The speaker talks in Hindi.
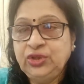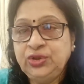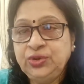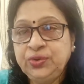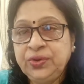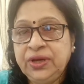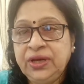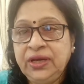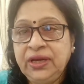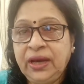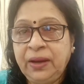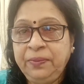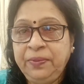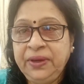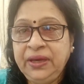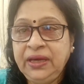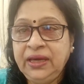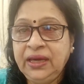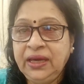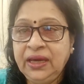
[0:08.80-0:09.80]
जो कि
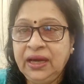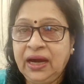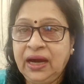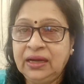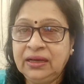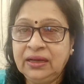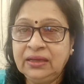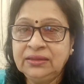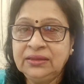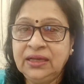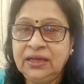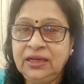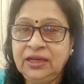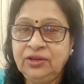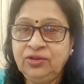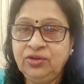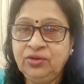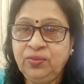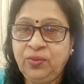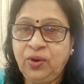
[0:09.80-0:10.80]
अभी के हालात के
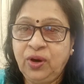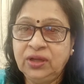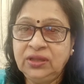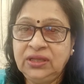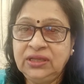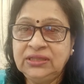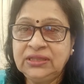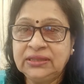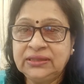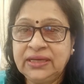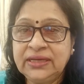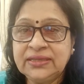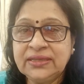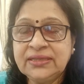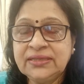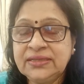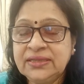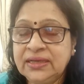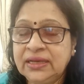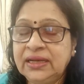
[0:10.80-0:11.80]
लिए तो बहुत ही ज़्यादा
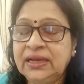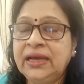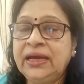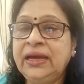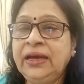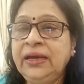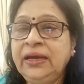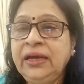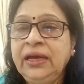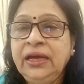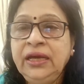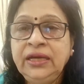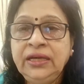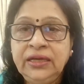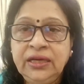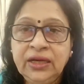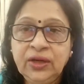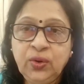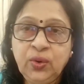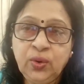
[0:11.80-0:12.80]
एसेंशियल है
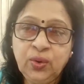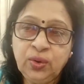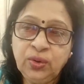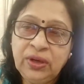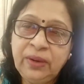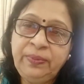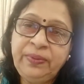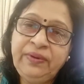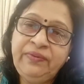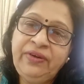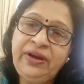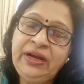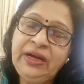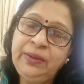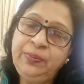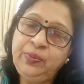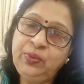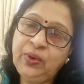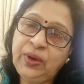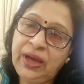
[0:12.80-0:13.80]
ये कोरोना
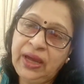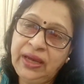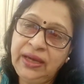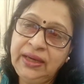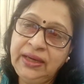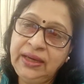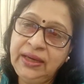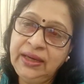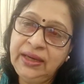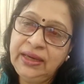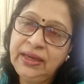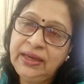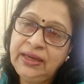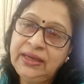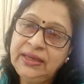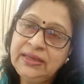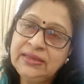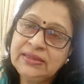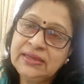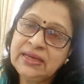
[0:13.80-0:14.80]
प्रिवेंटिव तो है ही
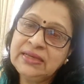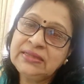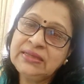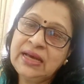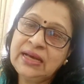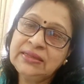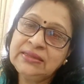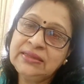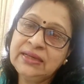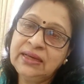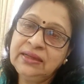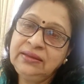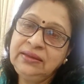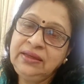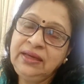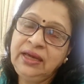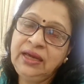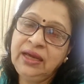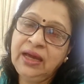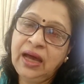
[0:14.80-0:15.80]
इसके साथ साथ
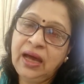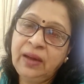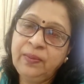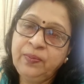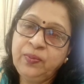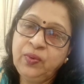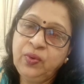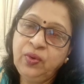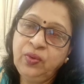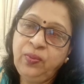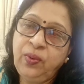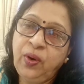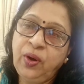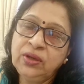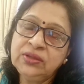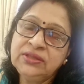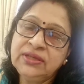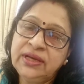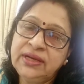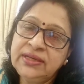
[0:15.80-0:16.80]
ये आपको
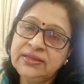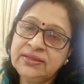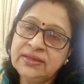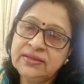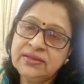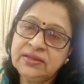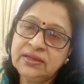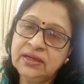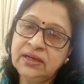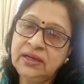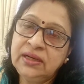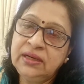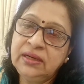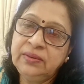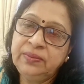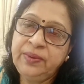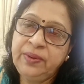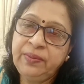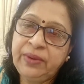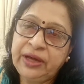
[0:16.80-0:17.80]
बहुत सारी
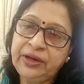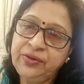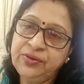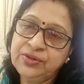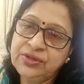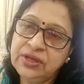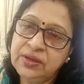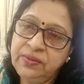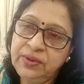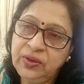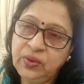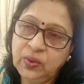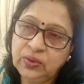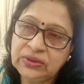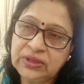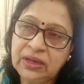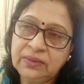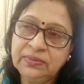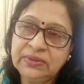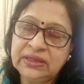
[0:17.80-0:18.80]
सीजनल बीमारियों से भी
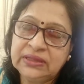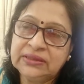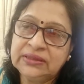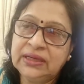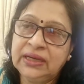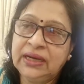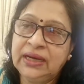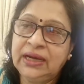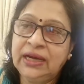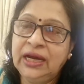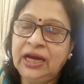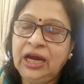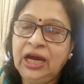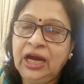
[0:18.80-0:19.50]
रोकथाम करता है